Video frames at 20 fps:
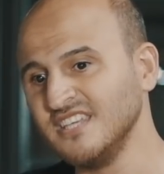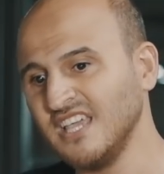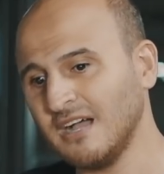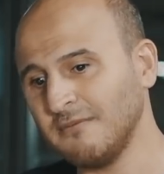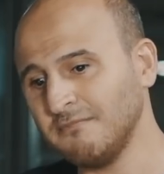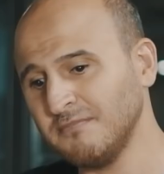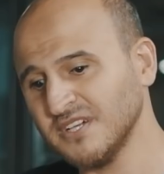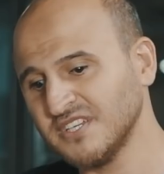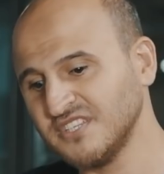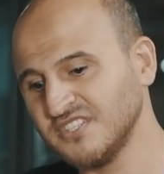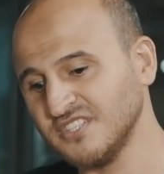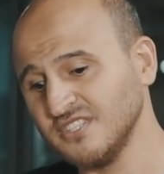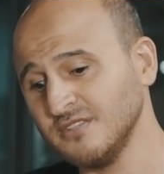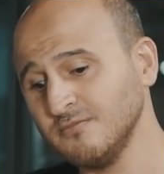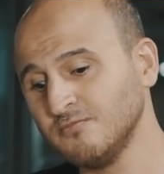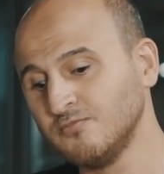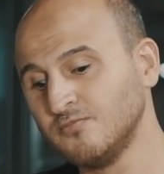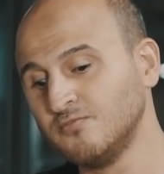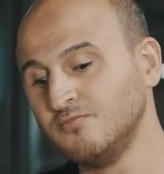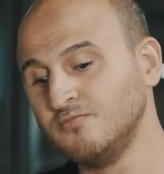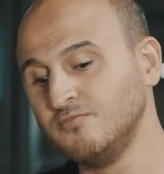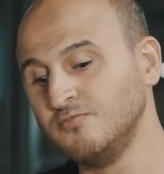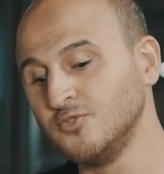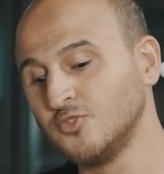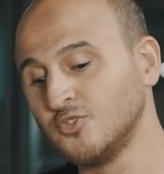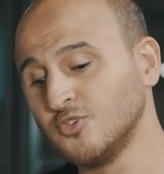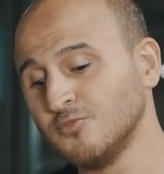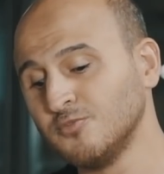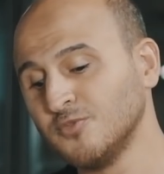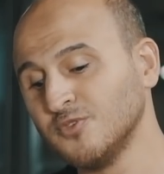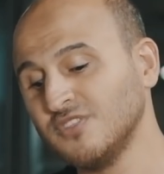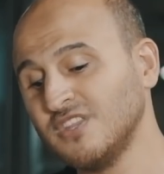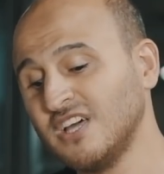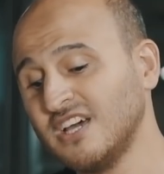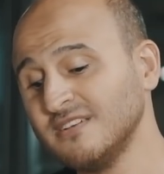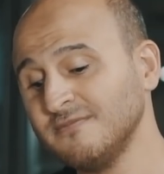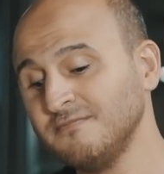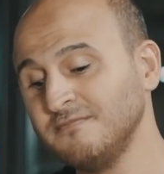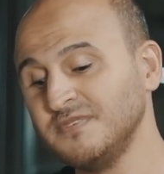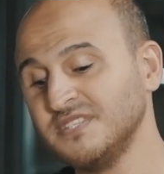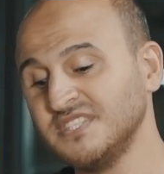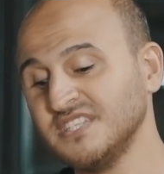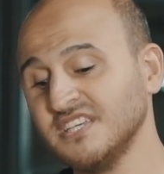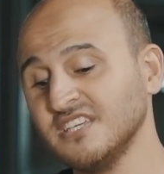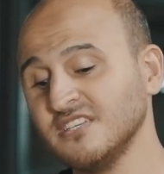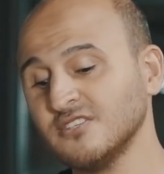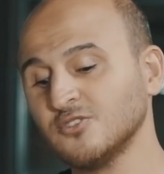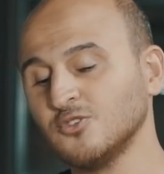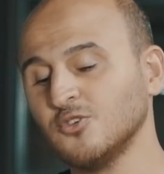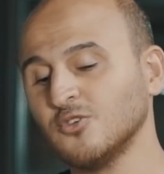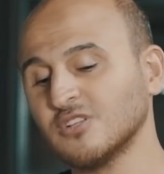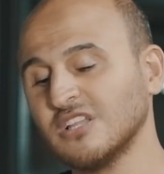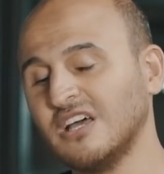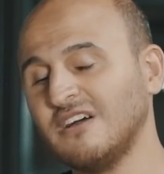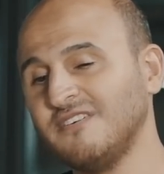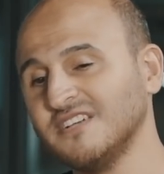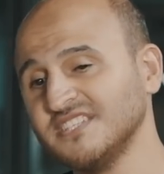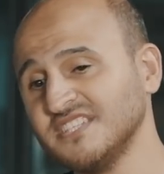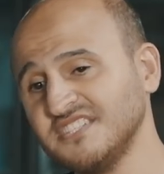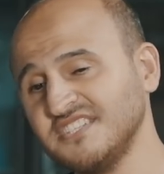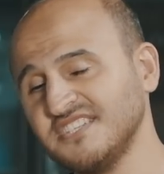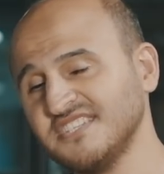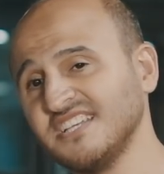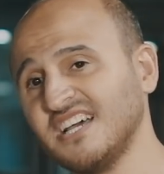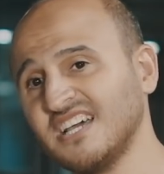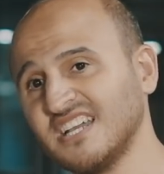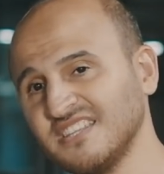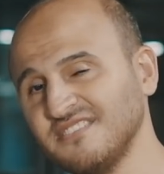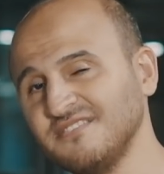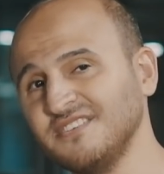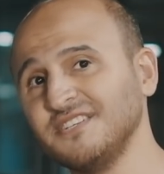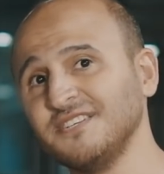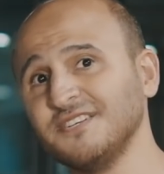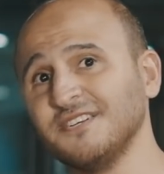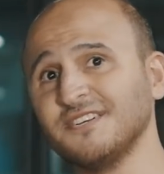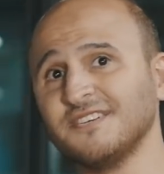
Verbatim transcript: yapmak için bütün bunlar bize çok daha fazla cesaret veriyor.